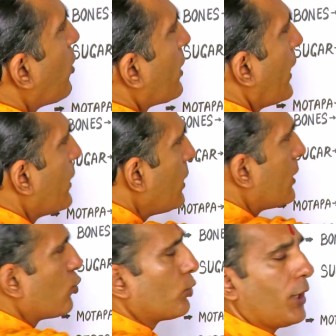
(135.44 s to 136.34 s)
और
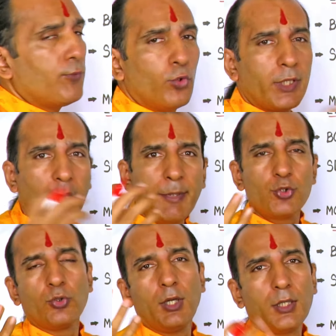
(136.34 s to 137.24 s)
रेटिना जो होता है वो
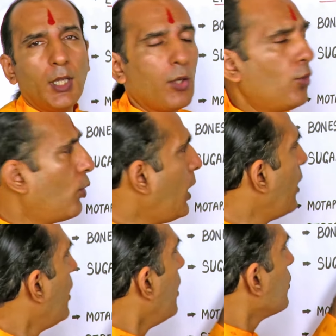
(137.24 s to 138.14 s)
डैमेज होने लग गया लोगों का
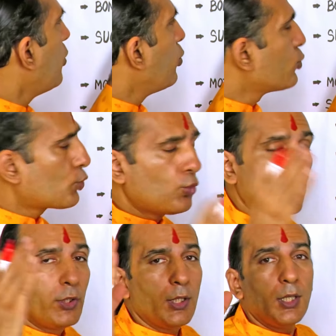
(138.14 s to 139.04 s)
तो
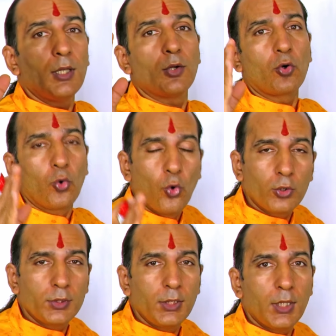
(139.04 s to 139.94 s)
उसको ये
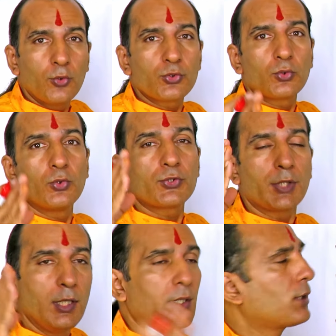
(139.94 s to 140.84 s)
रोकती है उसको
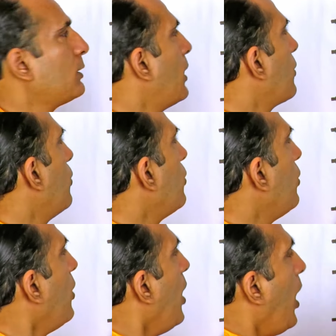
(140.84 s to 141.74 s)
सही करती है आंखों को
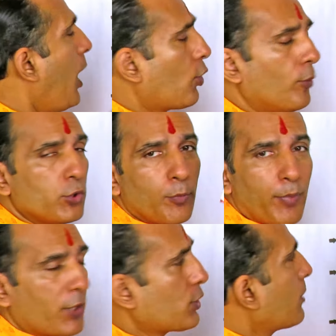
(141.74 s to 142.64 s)
आंखों पे जो
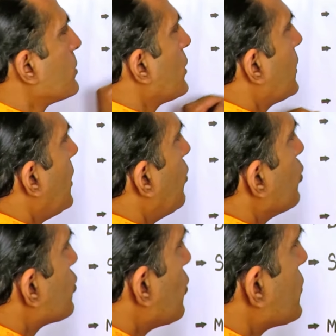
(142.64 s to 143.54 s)
प्रेशर बन जाता है
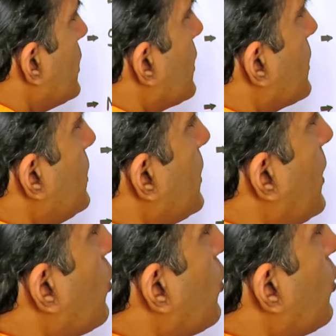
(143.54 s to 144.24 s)
उसको सही करती है